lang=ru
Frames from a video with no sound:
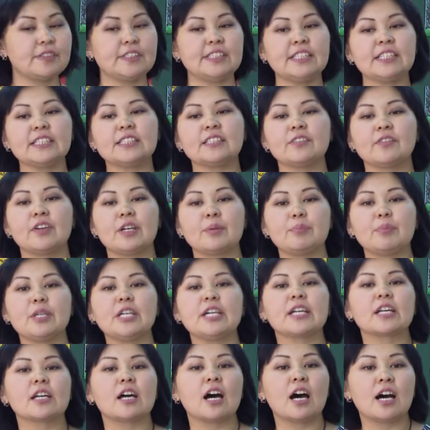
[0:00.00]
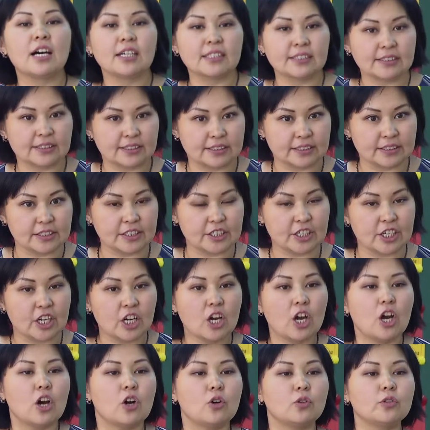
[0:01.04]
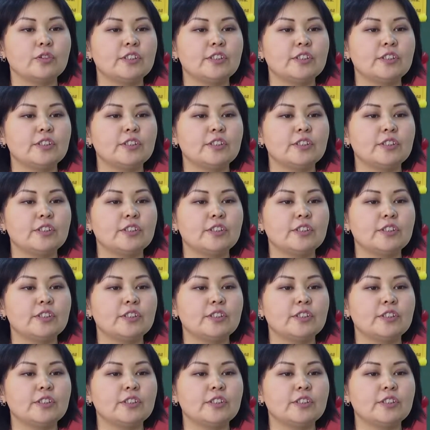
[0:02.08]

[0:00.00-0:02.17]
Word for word: все с вами разные, у